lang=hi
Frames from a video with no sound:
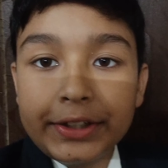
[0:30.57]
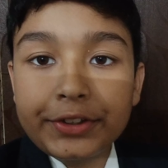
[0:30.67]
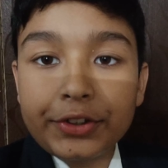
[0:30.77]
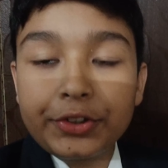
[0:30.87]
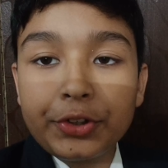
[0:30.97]

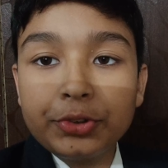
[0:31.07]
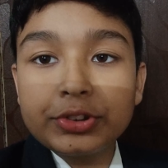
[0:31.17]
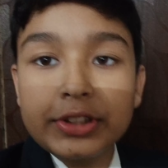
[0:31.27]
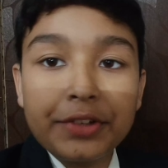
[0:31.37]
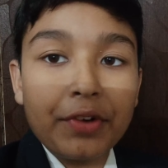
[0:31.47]

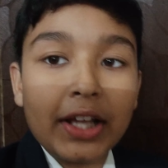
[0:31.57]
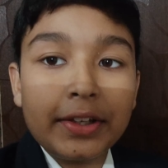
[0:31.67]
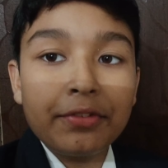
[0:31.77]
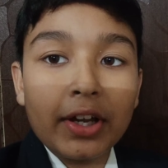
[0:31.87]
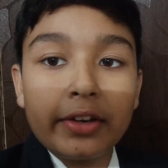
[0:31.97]
इंट्रोड्यूस
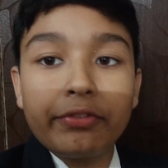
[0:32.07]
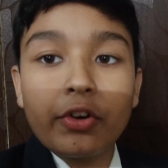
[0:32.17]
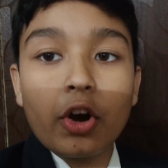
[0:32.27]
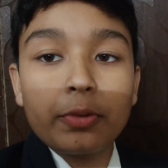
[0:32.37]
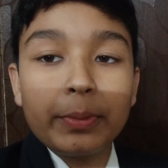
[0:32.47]
दिवाली वाले
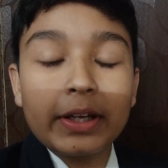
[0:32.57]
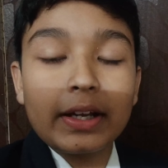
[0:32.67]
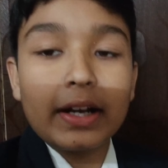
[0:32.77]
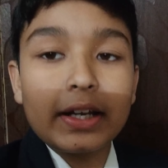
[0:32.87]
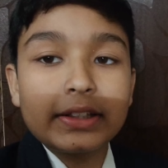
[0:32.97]
व्लॉग में
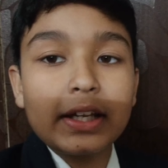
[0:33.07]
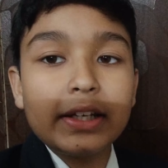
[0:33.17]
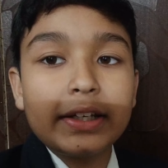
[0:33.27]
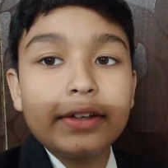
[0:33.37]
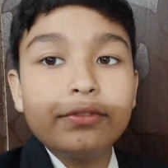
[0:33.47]
कराया
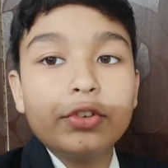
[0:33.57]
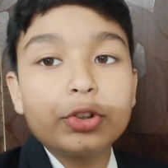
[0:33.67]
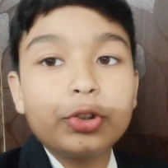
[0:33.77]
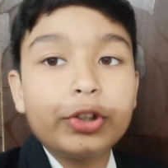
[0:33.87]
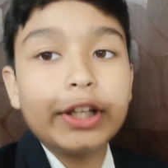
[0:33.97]
था लेकिन
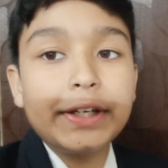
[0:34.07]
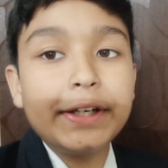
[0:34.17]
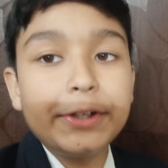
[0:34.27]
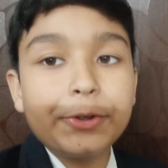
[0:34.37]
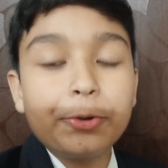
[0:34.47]
वो तो
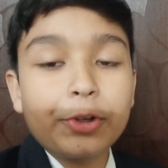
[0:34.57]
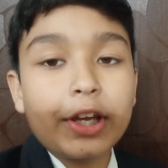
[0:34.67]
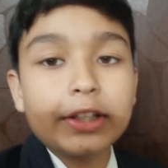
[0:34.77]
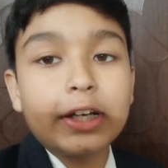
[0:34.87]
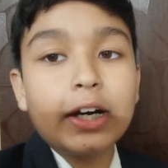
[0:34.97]
डिलीट हो
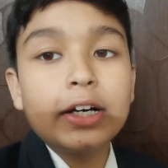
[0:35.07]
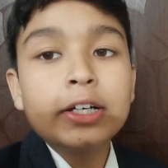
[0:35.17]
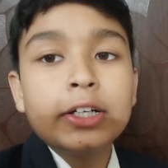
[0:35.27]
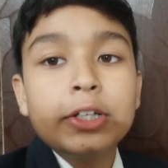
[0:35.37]
गया था